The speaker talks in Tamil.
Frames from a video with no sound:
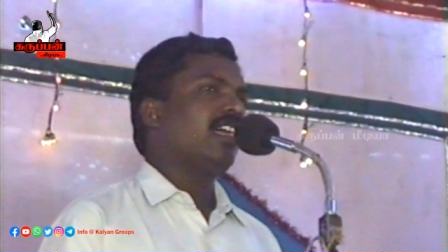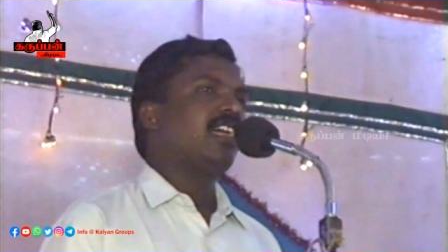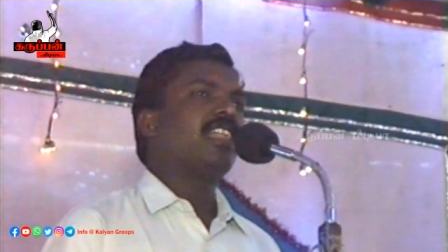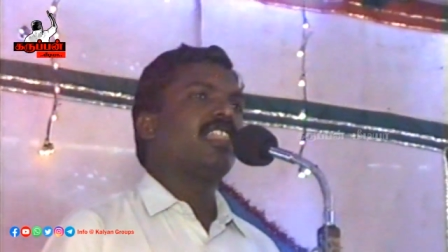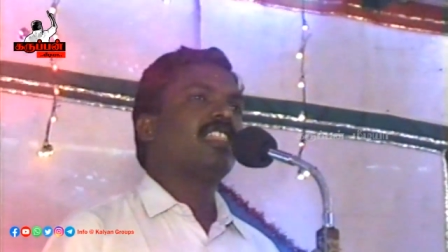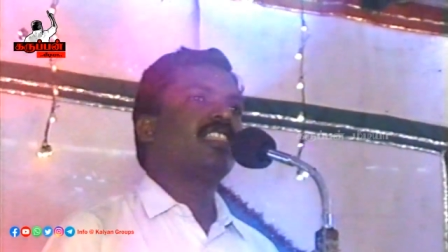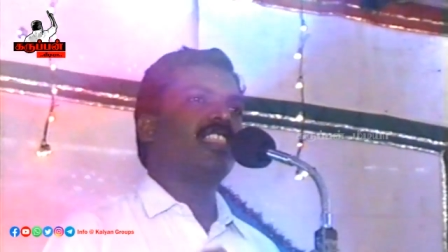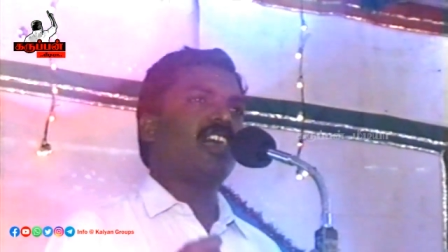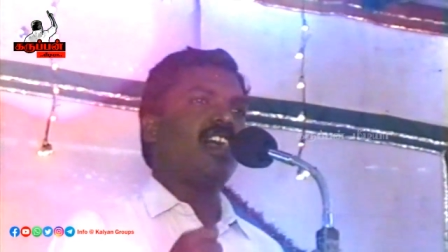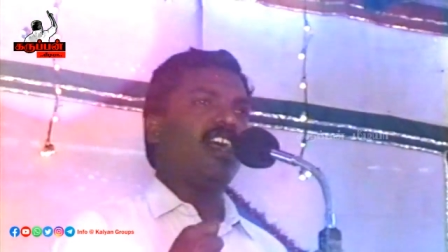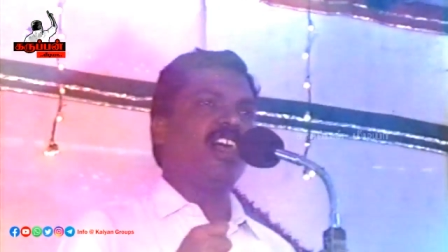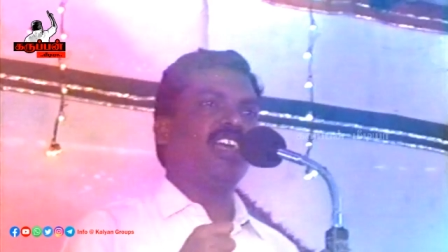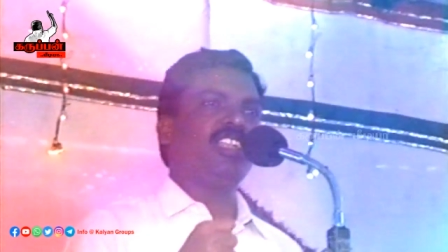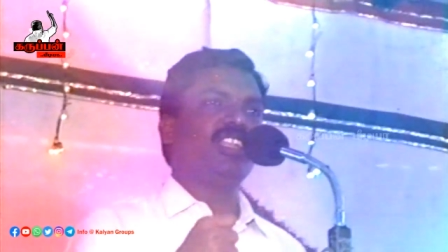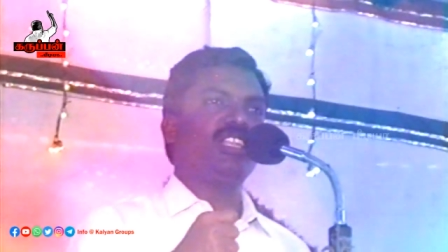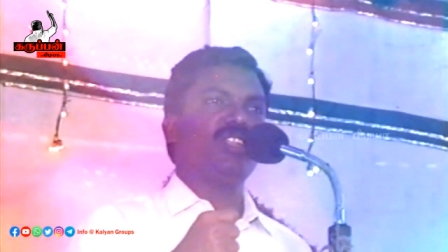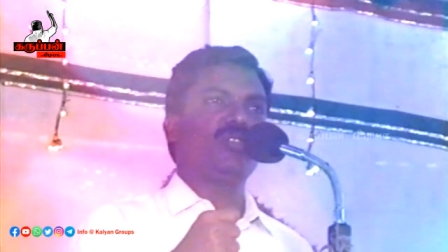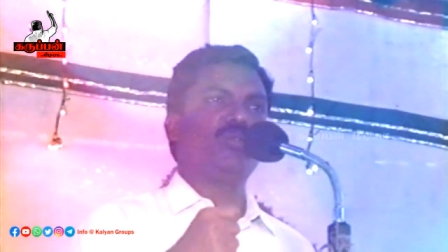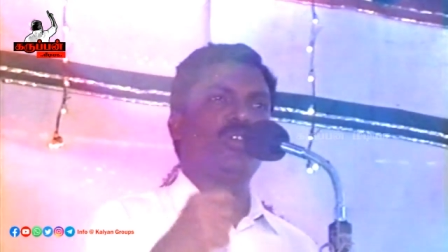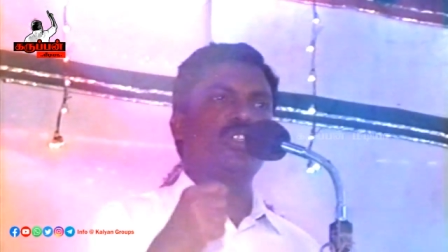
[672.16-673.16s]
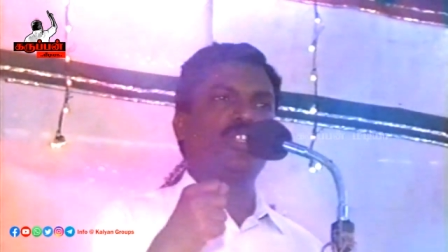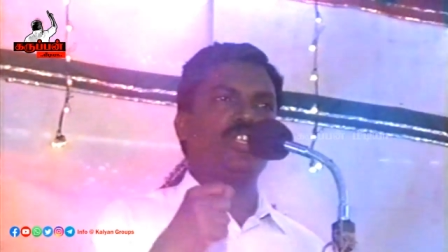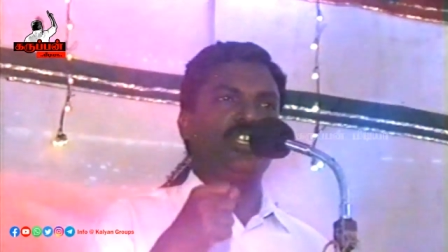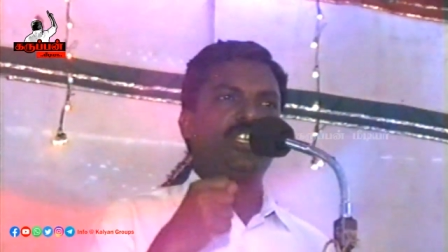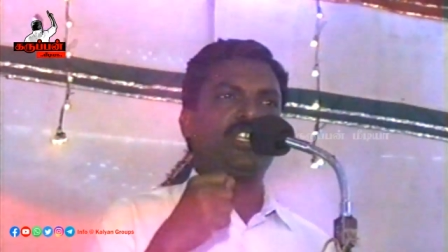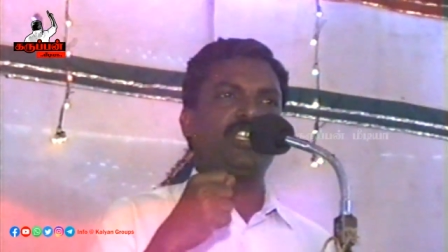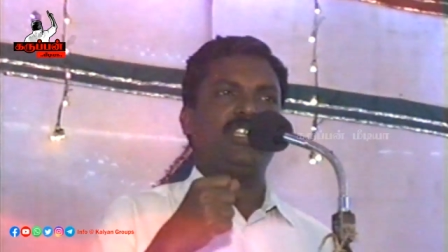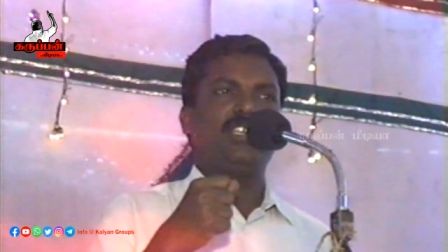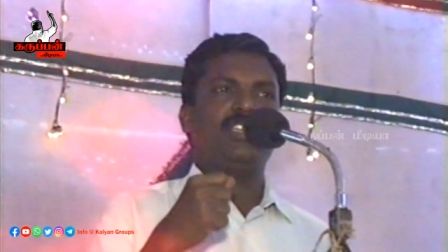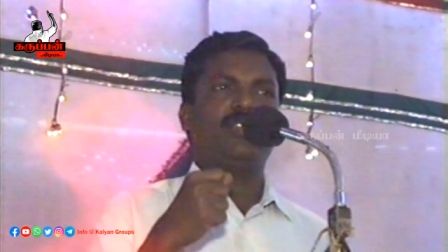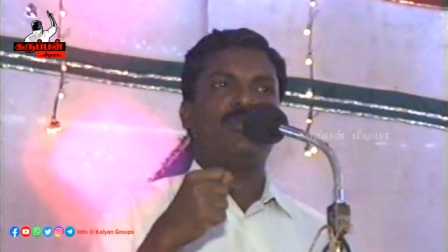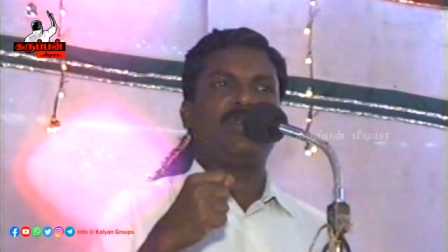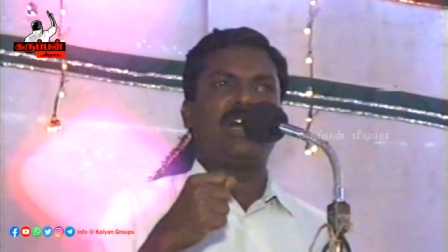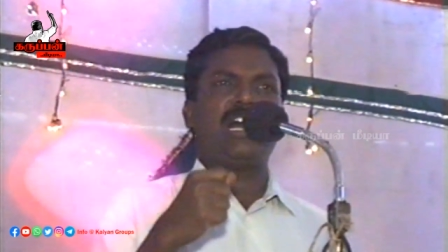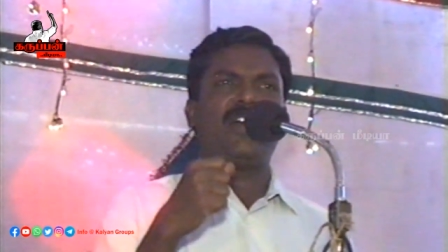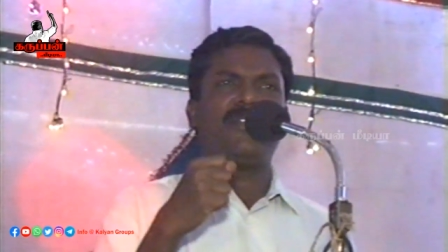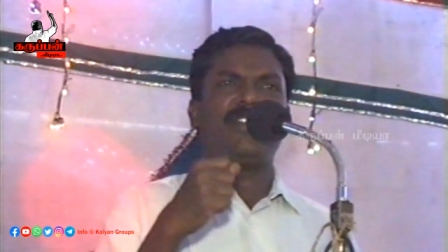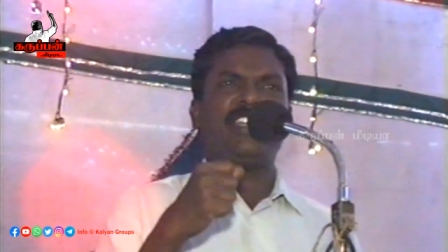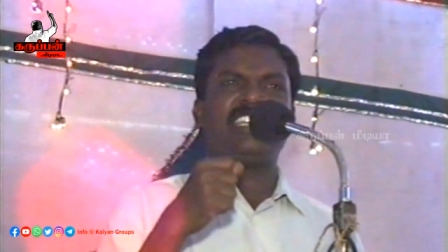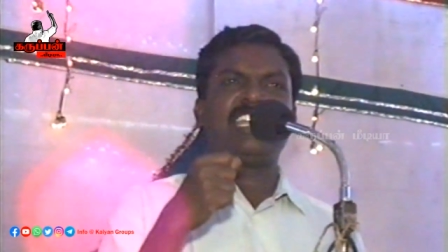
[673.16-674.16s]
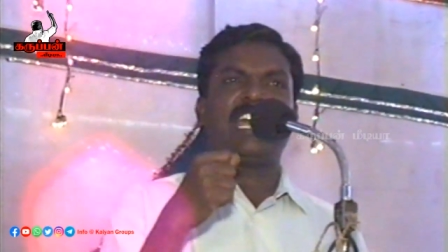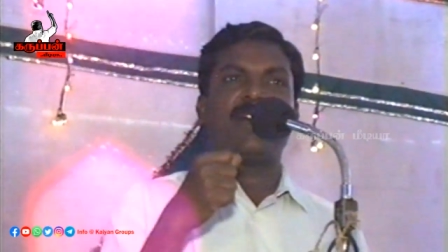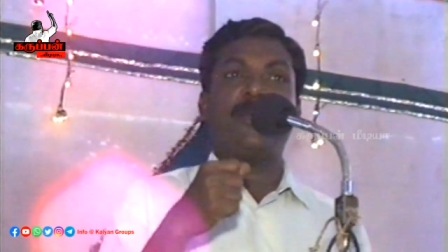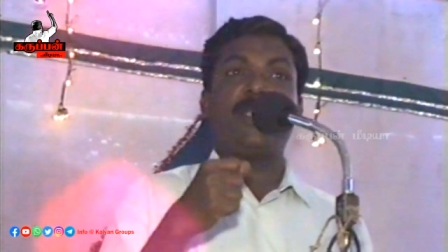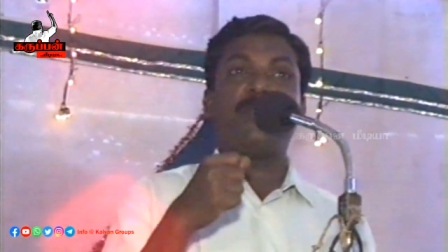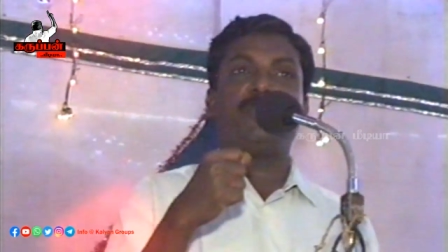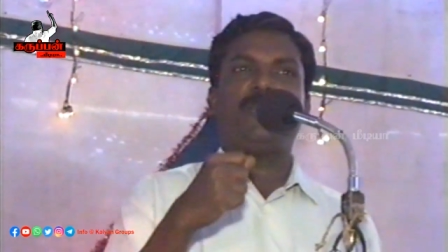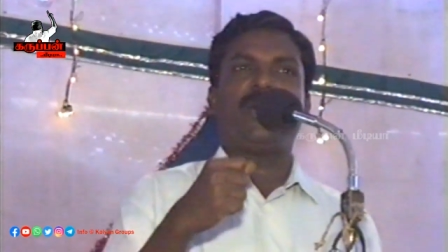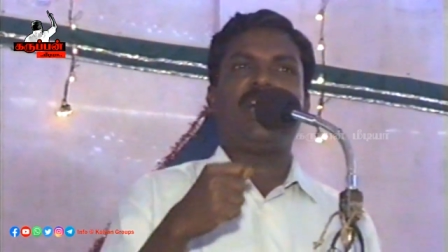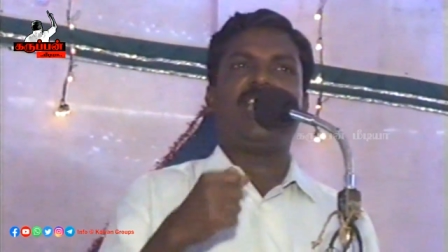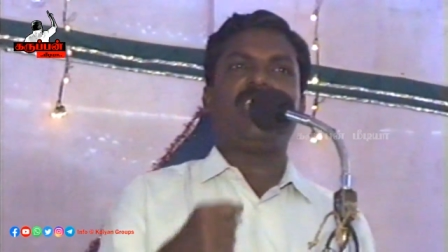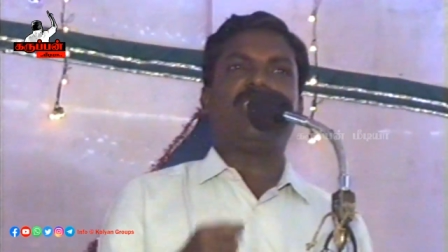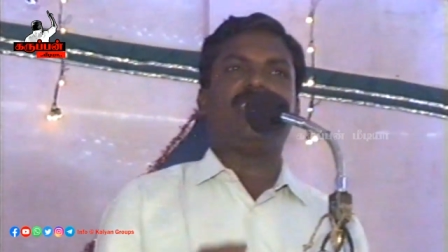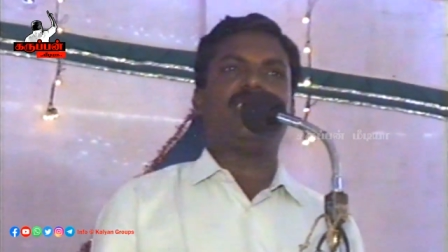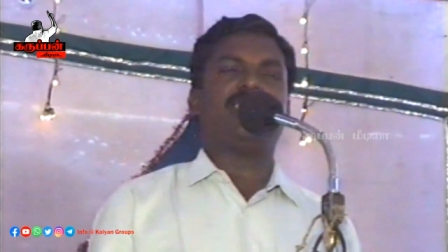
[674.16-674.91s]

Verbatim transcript: தான் ஒரு மாவட்ட அமைப்பாளர்